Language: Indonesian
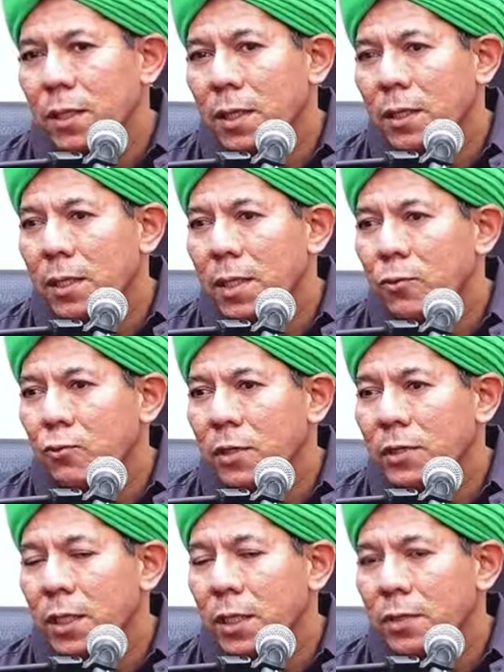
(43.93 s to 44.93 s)
keadaan
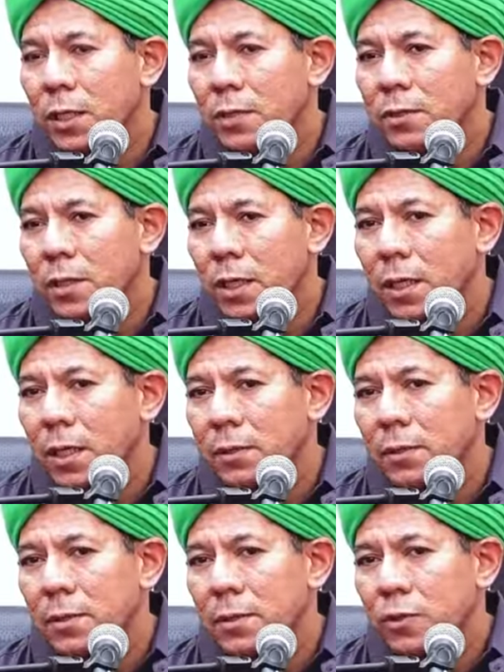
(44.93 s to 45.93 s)
wajah yang sangat
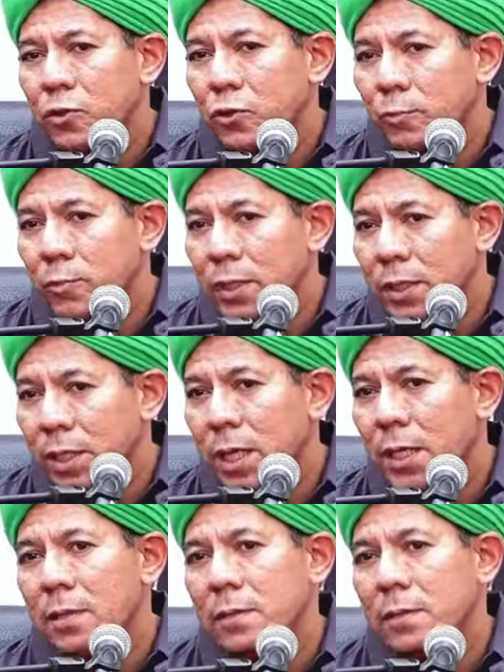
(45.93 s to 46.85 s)
sumringah